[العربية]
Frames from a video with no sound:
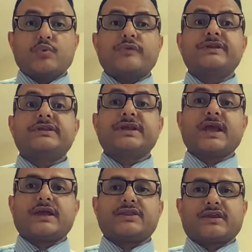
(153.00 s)
وفي
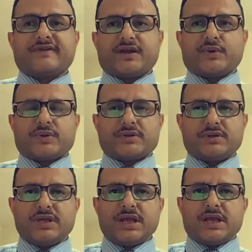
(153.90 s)
سياق التفاخر
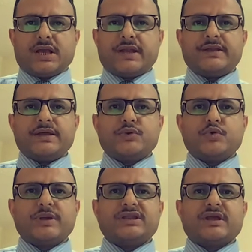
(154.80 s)

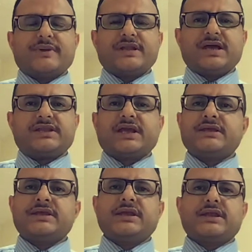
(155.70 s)
أنه من تبنى
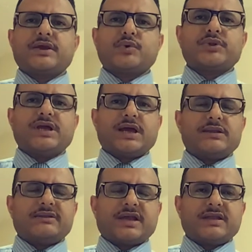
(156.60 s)
تهجير يهود
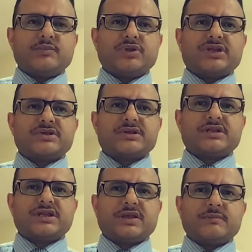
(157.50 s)
آل سالم
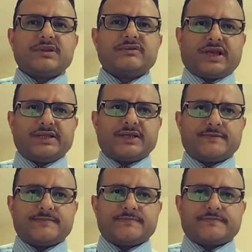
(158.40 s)
وتشريدهم من صعدة
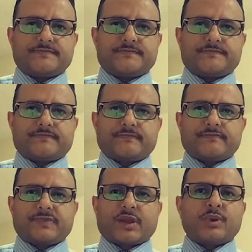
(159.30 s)

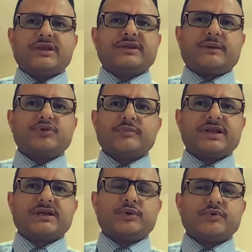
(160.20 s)
وليس عبد
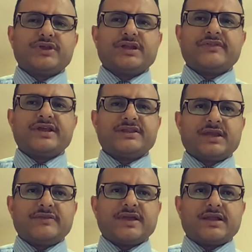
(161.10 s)
الملك الحوثي الذي
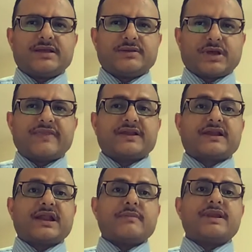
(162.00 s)
يدعي ذلك هذا
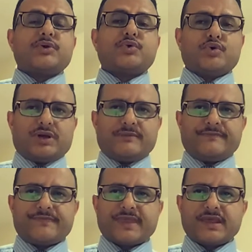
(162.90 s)
الكلام له هو
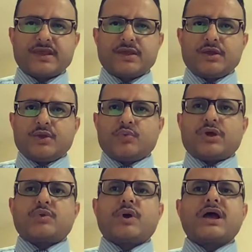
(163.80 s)

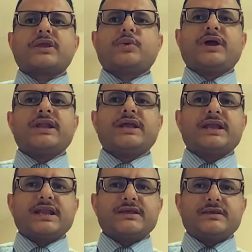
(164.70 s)
والواقع أن
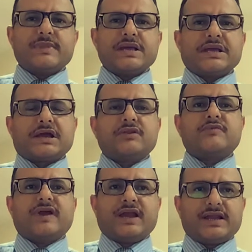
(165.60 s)
كليهما قد
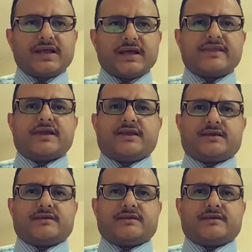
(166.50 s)
فعل ذلك